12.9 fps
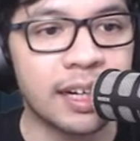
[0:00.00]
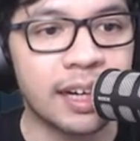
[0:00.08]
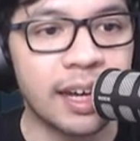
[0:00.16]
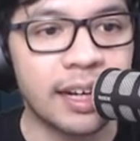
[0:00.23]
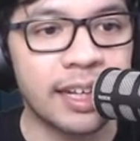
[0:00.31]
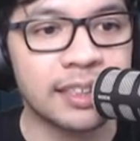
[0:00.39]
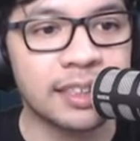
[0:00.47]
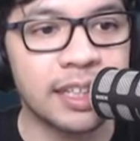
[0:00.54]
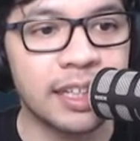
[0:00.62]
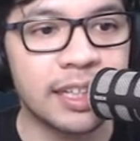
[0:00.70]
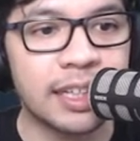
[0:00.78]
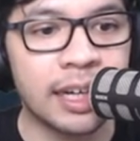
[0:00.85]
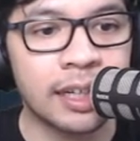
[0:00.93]
karya
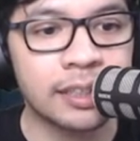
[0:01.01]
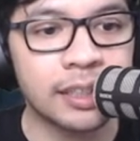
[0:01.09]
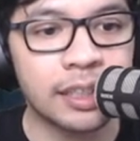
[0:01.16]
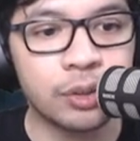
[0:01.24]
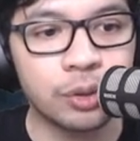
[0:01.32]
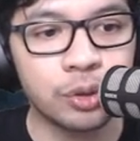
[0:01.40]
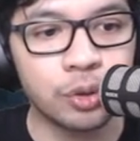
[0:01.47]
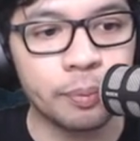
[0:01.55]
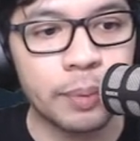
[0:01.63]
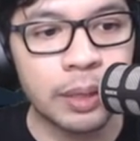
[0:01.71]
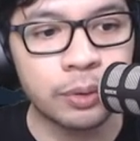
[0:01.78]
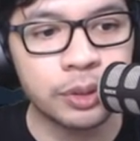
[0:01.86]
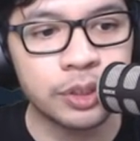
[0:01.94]
seni yang itu cukup
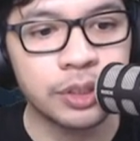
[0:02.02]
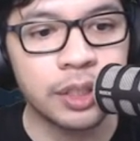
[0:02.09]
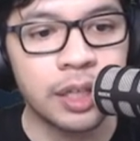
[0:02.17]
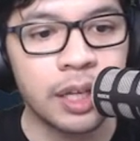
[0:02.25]
bagus.